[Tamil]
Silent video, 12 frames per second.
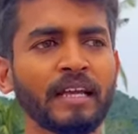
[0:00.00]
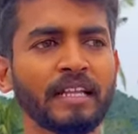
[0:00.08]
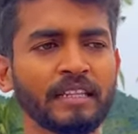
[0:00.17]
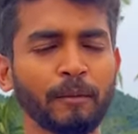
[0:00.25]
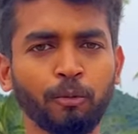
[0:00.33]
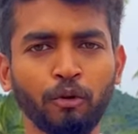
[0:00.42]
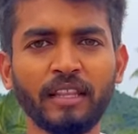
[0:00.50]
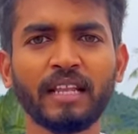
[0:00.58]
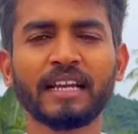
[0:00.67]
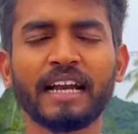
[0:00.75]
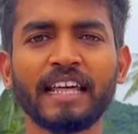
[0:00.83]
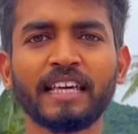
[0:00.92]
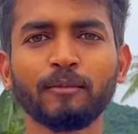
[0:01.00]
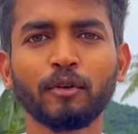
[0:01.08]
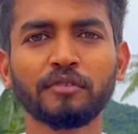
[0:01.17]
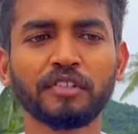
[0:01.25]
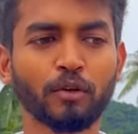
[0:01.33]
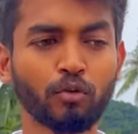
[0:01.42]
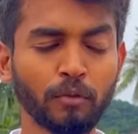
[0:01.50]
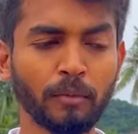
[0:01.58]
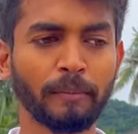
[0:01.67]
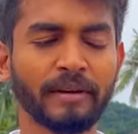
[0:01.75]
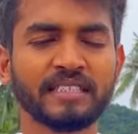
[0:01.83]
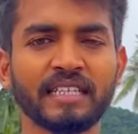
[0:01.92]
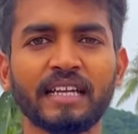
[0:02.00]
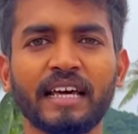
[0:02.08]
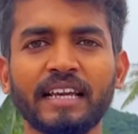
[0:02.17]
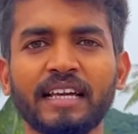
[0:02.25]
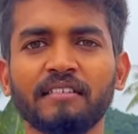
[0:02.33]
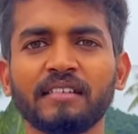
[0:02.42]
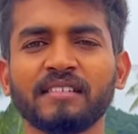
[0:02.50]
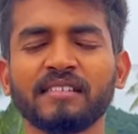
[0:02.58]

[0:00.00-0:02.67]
இந்த புரிதல் கிடைக்கும் போதும் சரி குடும்ப பிரச்சனைகள் நிறையா வந்து